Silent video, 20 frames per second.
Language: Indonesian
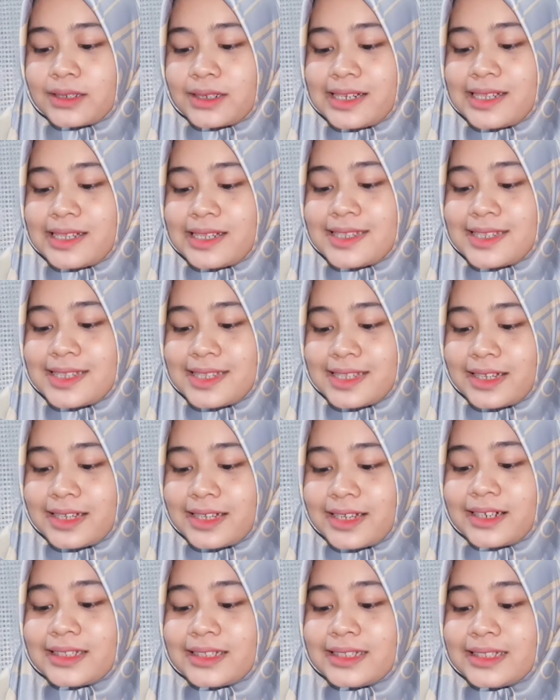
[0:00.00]

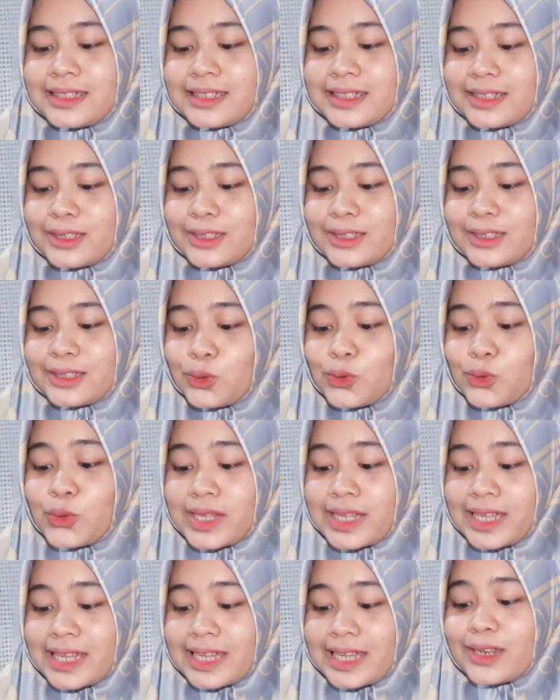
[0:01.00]
Cleanser
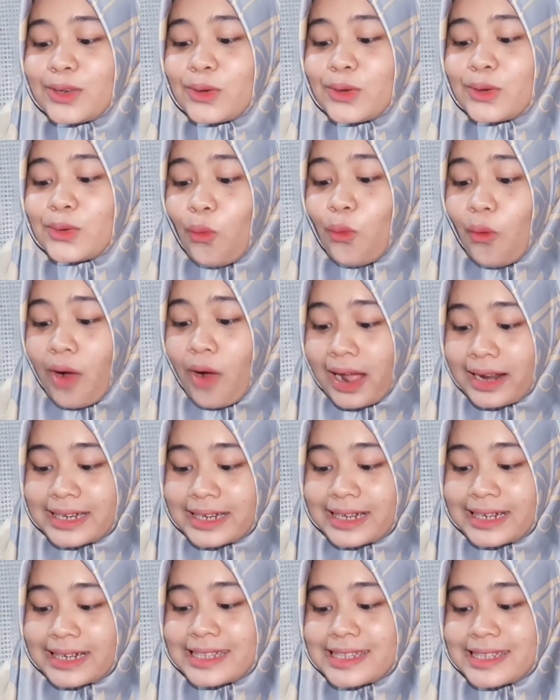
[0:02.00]
2 in 1
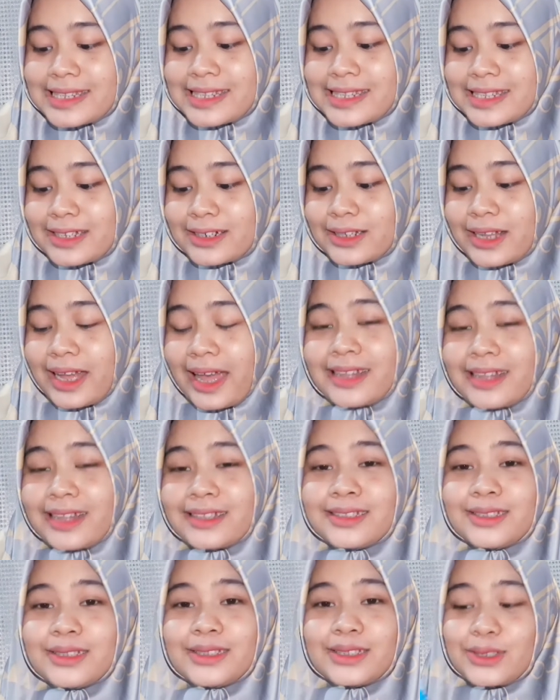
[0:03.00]
Cleanser
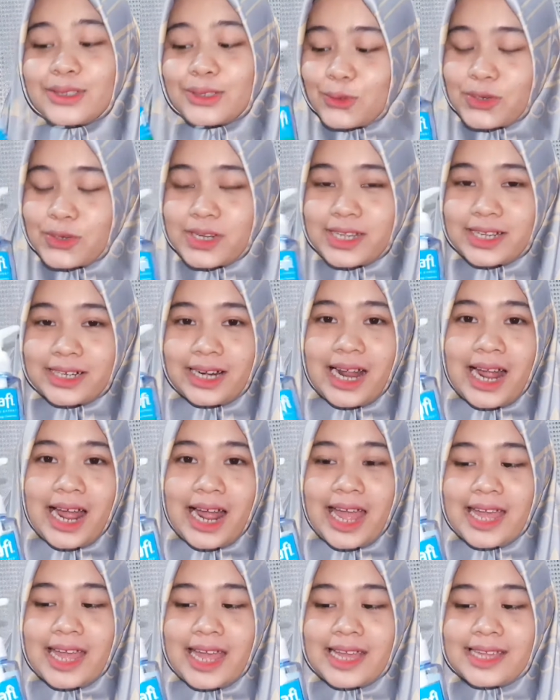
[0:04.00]
and Toner
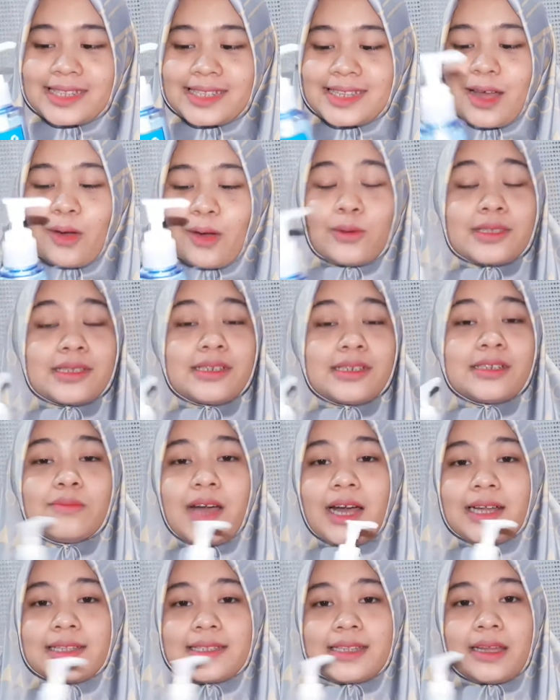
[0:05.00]
guys aku seneng
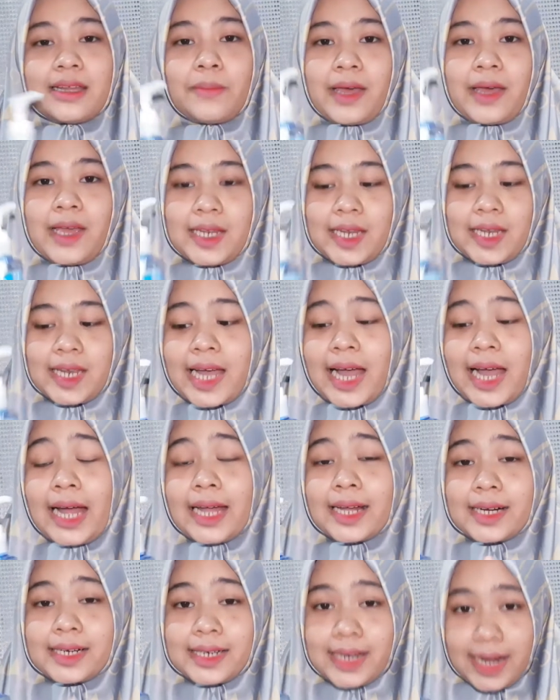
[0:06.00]
banget sama ini
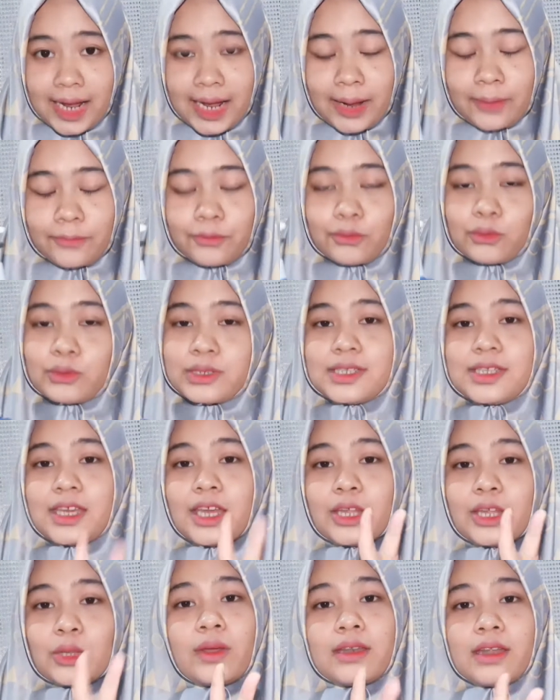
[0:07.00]
karena fungsinya
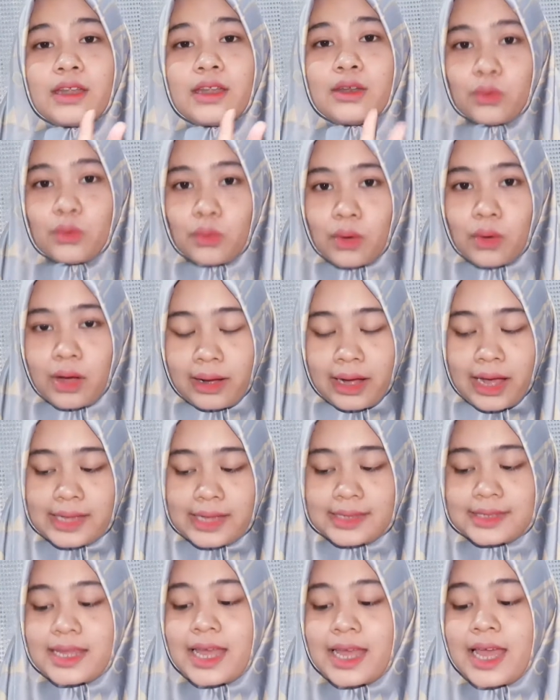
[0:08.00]
itu ada dua
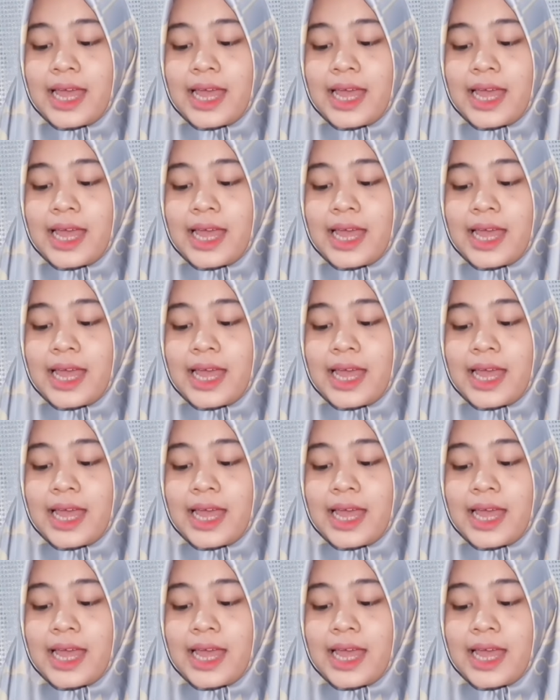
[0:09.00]
guys